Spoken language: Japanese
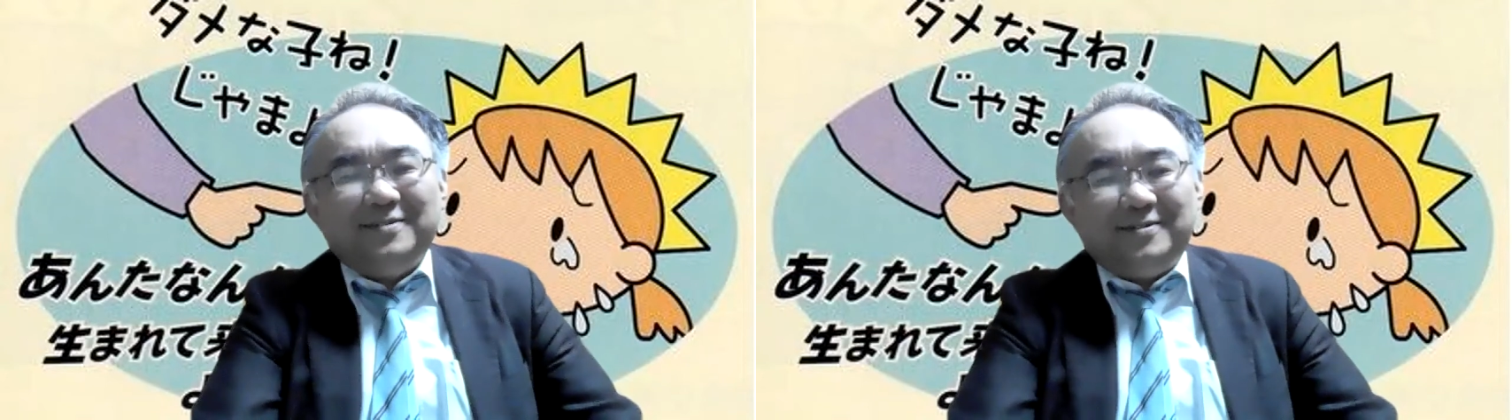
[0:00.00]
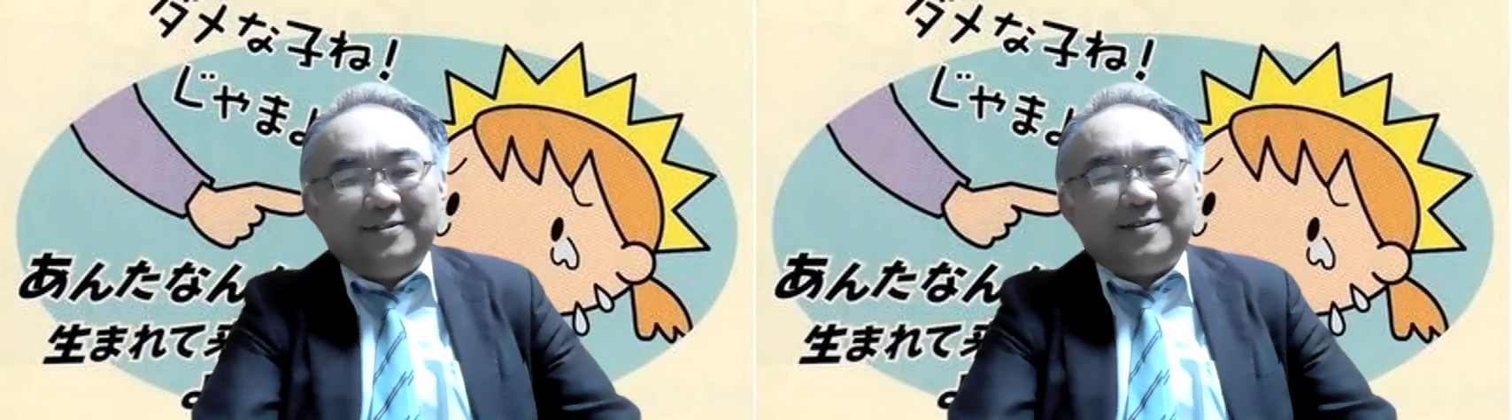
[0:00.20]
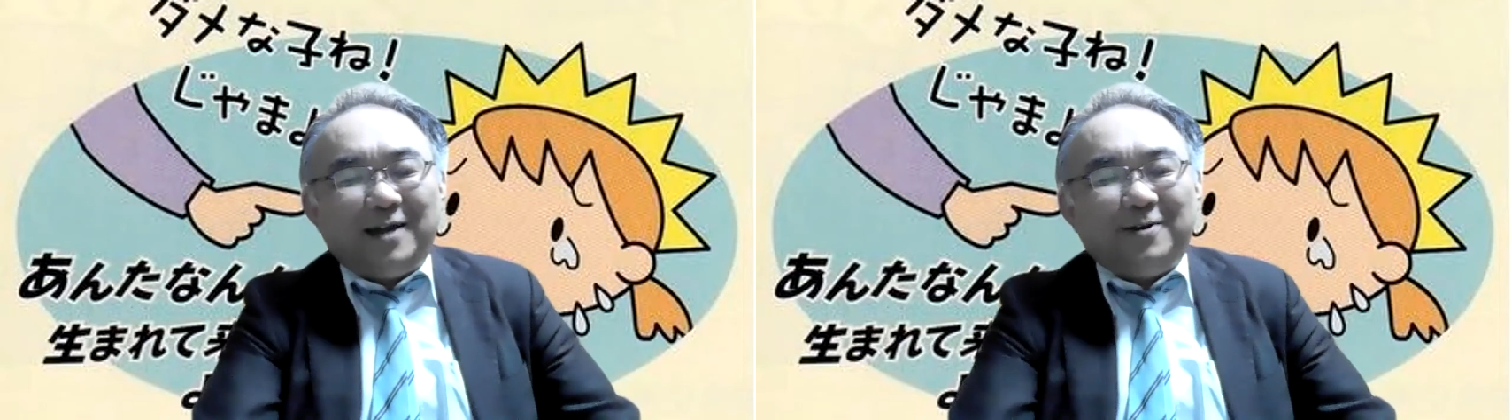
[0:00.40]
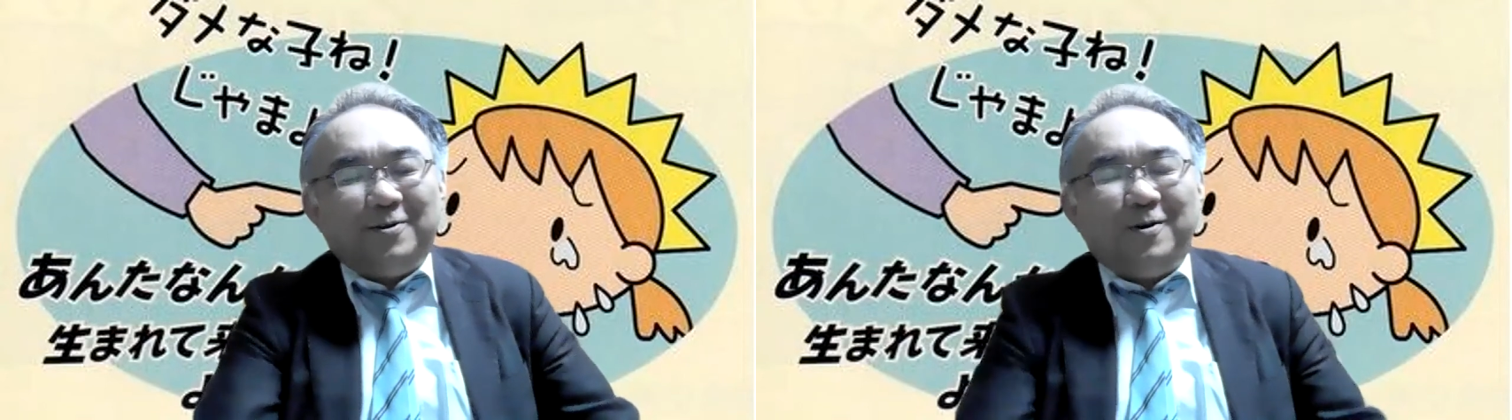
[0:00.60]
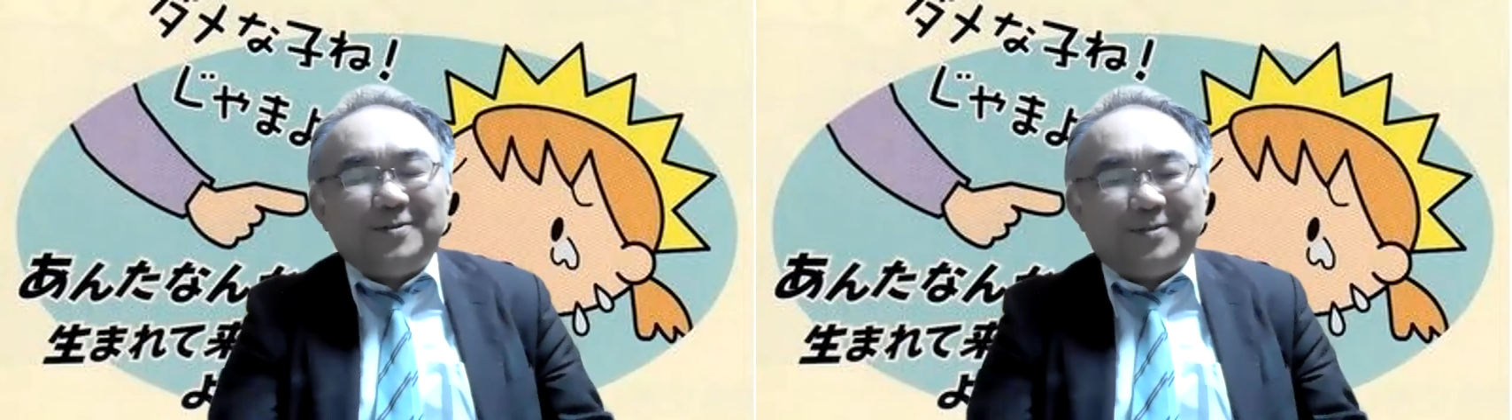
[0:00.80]
うん、あ
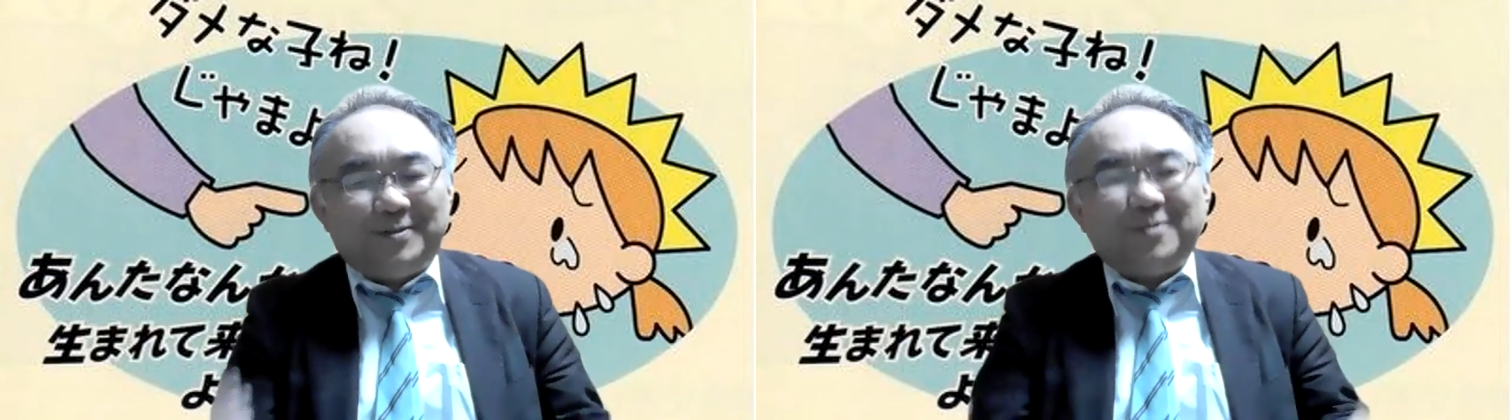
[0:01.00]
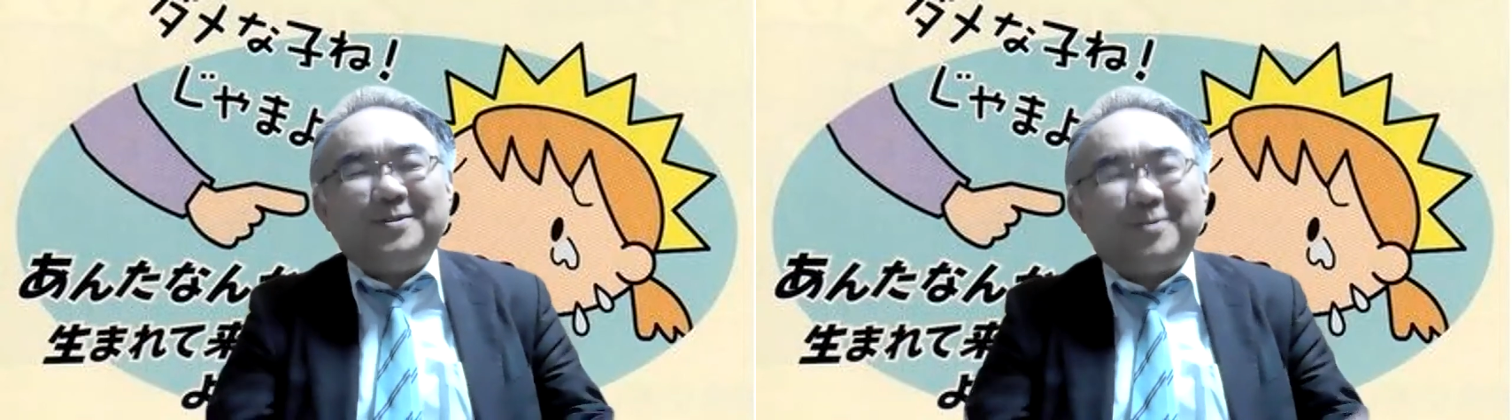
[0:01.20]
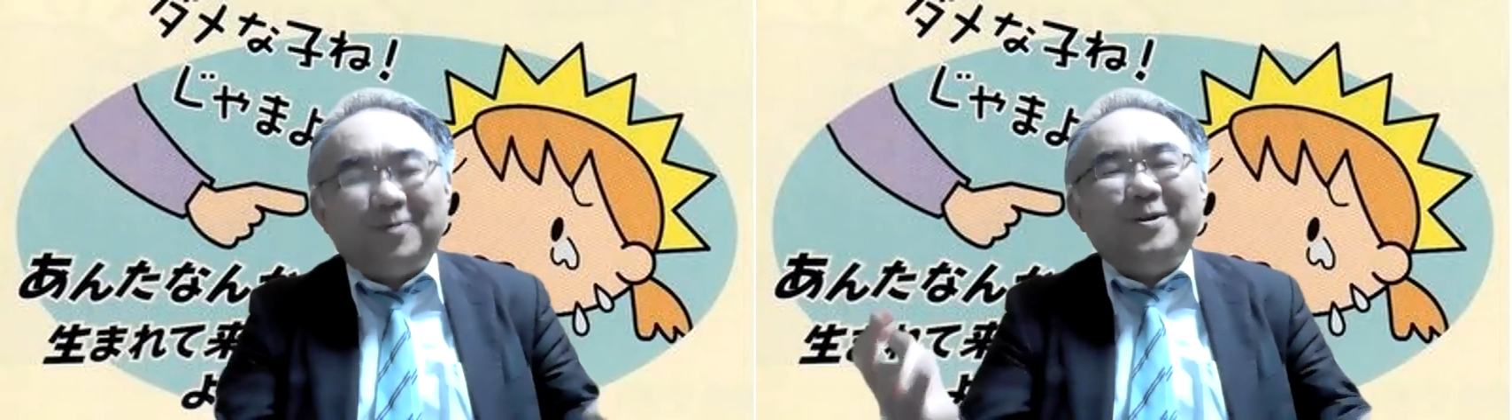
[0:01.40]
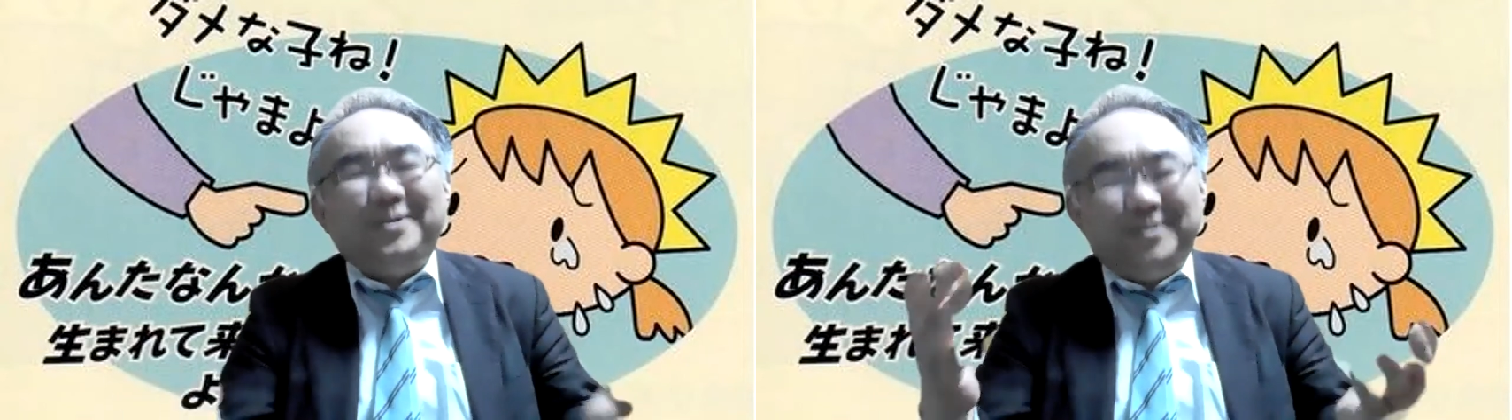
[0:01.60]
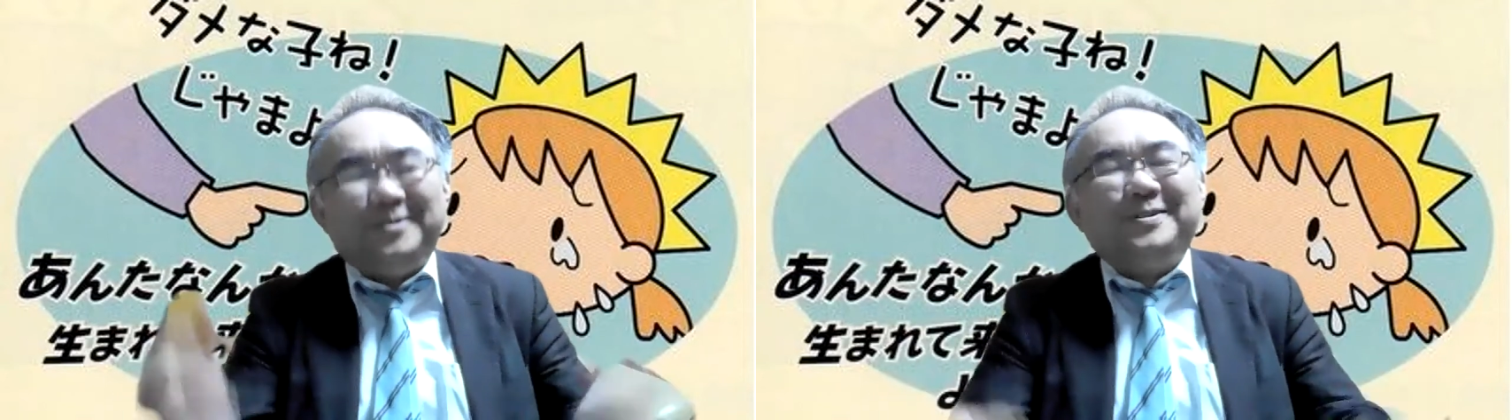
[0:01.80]
のすごくそう
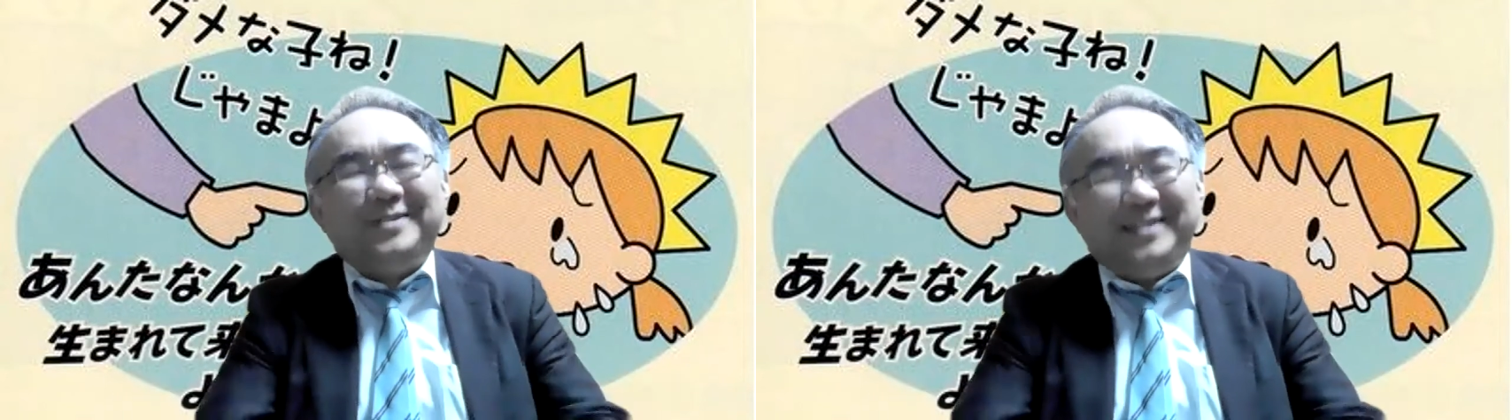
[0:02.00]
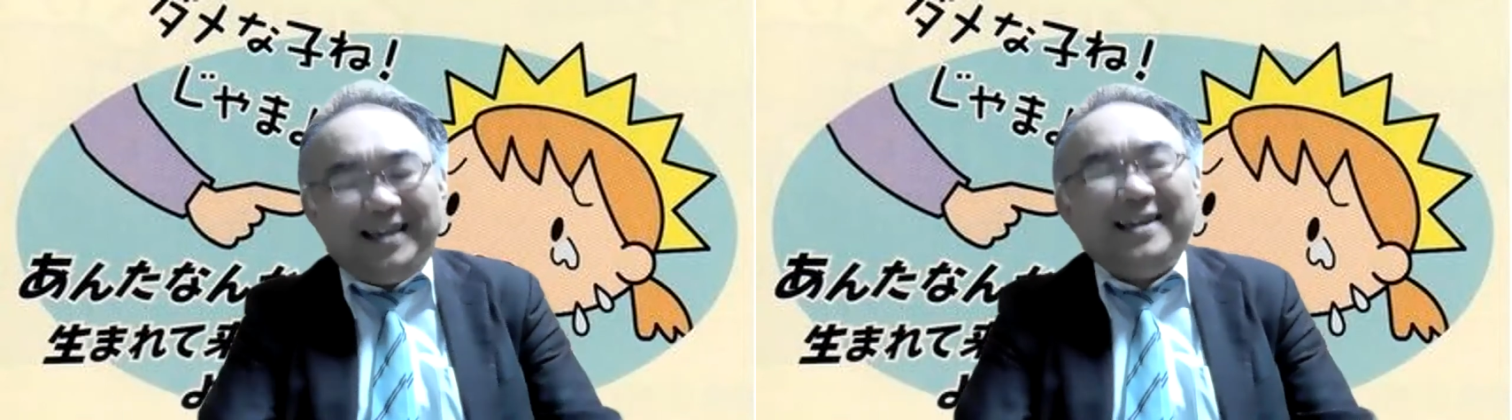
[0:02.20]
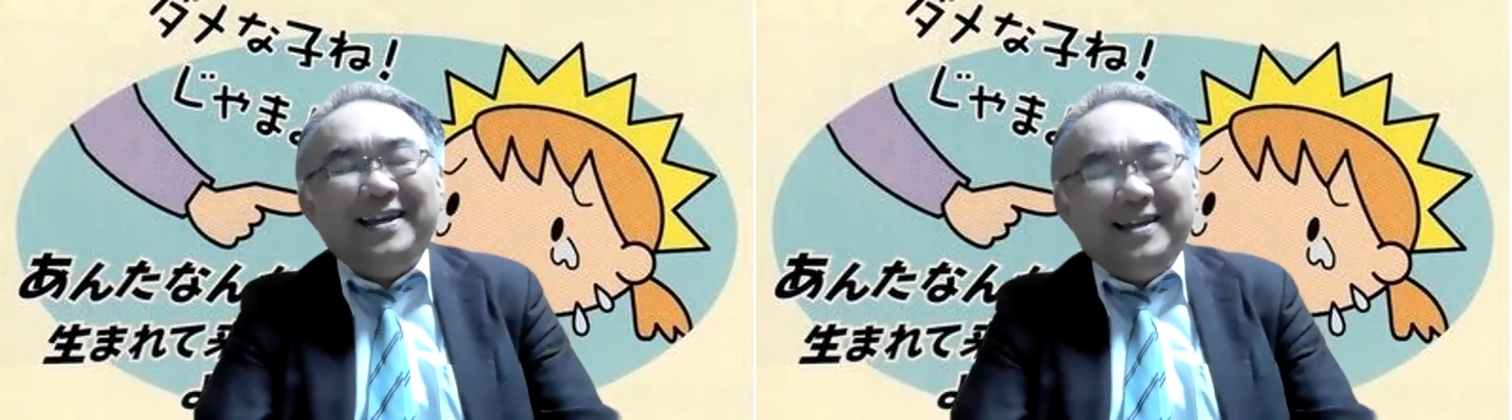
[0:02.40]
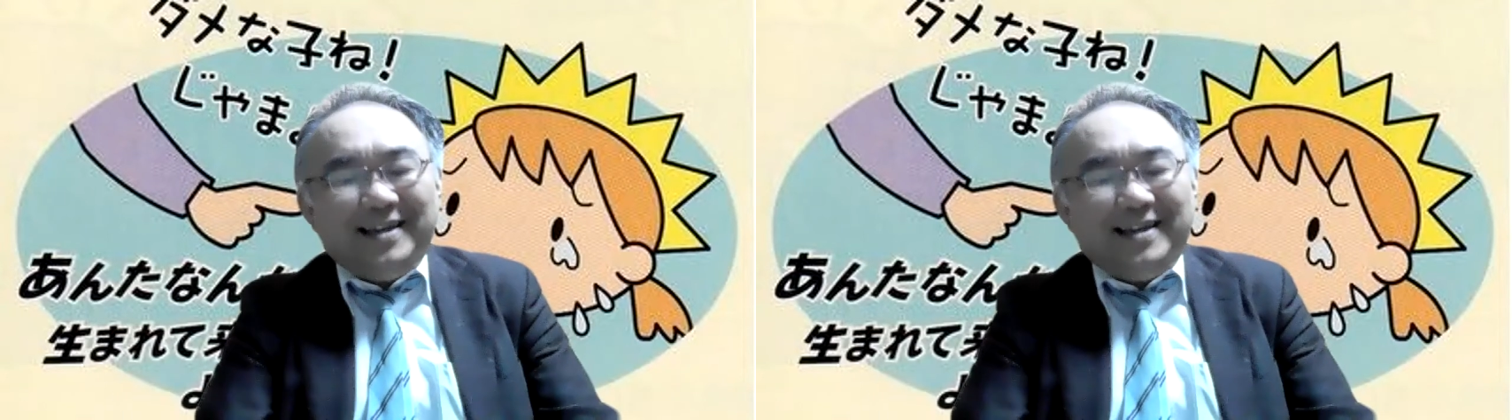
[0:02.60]
いうふうに、